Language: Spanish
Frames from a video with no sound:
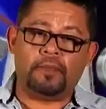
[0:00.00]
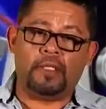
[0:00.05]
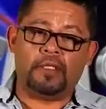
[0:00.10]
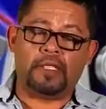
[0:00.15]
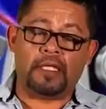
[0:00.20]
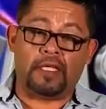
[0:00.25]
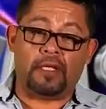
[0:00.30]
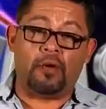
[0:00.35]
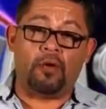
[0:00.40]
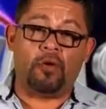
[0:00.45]

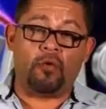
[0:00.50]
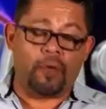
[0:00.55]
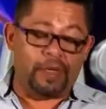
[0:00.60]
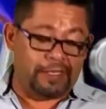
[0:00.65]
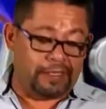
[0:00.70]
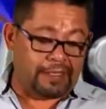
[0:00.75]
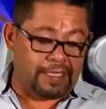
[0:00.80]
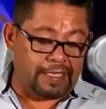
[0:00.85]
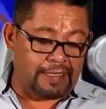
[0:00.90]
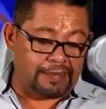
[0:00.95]
se dieron
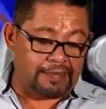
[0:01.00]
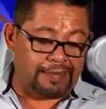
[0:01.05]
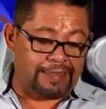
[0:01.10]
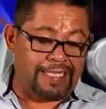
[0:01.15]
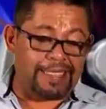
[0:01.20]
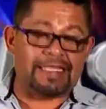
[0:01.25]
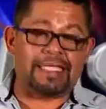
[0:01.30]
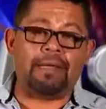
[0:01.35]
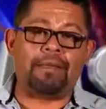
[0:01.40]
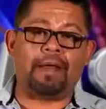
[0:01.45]
cuenta,
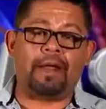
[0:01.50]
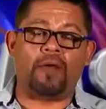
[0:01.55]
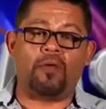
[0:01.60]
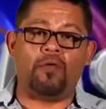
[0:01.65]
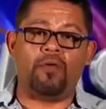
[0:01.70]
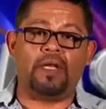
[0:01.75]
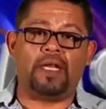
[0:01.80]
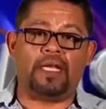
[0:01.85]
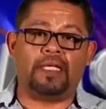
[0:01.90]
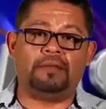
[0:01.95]
esa
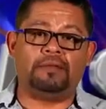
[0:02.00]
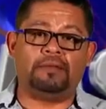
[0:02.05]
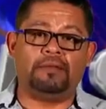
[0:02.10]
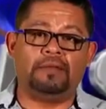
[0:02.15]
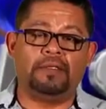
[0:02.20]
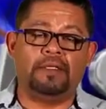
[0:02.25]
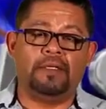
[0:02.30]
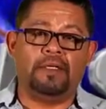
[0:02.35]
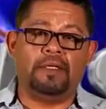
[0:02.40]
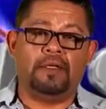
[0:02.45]

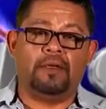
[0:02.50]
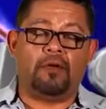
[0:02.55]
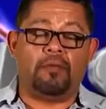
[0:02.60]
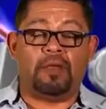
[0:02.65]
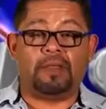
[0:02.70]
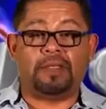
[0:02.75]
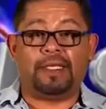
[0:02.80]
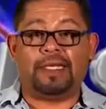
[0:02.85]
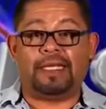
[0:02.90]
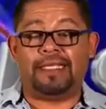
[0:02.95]
vacuna, o
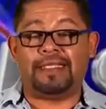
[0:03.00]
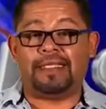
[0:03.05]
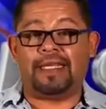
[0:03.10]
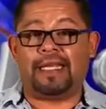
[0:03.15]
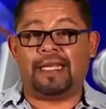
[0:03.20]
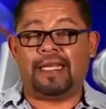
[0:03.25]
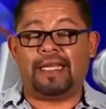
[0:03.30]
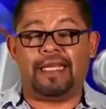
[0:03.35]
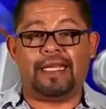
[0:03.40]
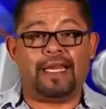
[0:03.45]
más bien
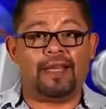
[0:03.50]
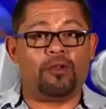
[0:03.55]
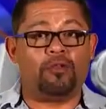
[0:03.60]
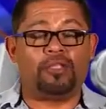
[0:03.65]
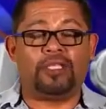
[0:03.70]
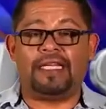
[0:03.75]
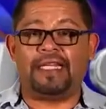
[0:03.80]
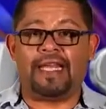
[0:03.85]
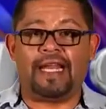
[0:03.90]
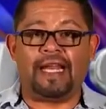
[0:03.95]
esa queringa
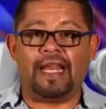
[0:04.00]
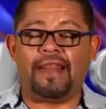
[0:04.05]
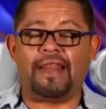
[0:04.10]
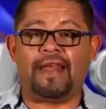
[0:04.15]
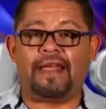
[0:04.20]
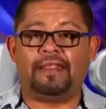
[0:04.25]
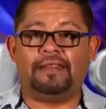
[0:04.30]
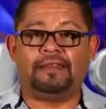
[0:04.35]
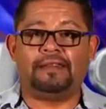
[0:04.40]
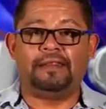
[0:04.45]
no tenía
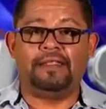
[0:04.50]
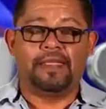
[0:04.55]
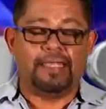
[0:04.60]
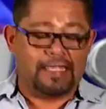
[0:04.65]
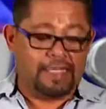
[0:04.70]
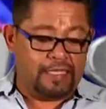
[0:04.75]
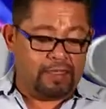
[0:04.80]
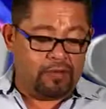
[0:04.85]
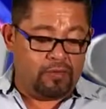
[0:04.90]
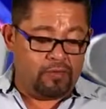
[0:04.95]
nada.
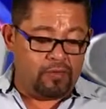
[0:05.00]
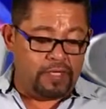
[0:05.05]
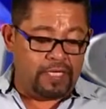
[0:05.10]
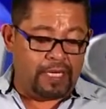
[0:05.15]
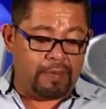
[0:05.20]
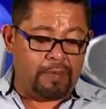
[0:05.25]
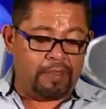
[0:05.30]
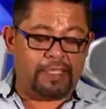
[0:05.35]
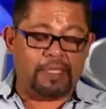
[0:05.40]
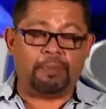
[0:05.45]

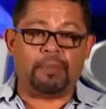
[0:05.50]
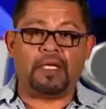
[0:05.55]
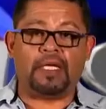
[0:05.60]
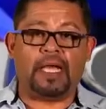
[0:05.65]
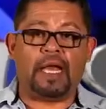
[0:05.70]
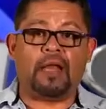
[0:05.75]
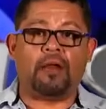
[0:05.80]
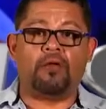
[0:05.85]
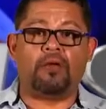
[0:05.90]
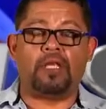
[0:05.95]
Únicamente
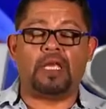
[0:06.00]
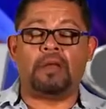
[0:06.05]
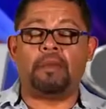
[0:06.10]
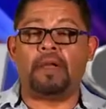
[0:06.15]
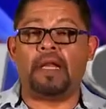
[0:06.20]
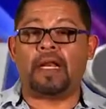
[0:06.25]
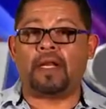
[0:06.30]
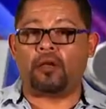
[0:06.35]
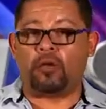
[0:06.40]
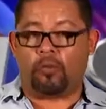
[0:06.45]
picaron, y ahí
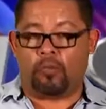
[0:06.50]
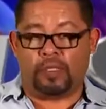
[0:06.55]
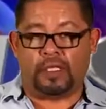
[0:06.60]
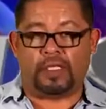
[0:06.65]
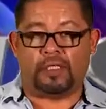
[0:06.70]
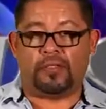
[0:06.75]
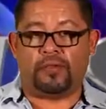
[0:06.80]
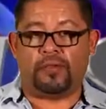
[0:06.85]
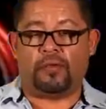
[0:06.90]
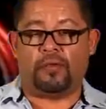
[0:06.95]
va la
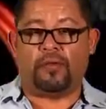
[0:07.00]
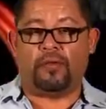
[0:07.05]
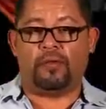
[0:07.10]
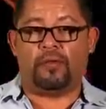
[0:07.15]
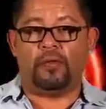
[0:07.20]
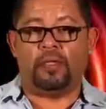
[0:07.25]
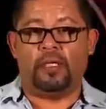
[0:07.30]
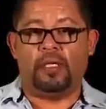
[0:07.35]
recomendación.